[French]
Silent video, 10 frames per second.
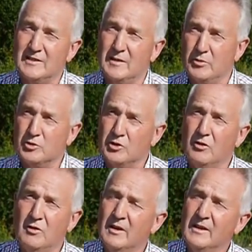très
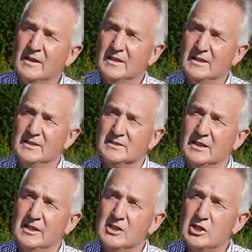important. Ce
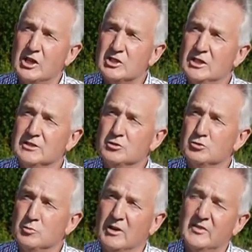cahier des charges, il est
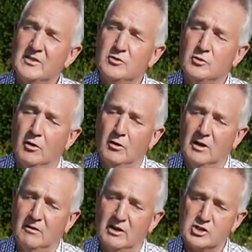surtout basé sur euh,
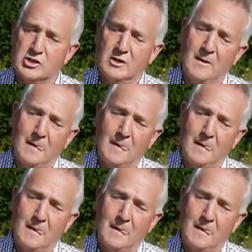l'élevage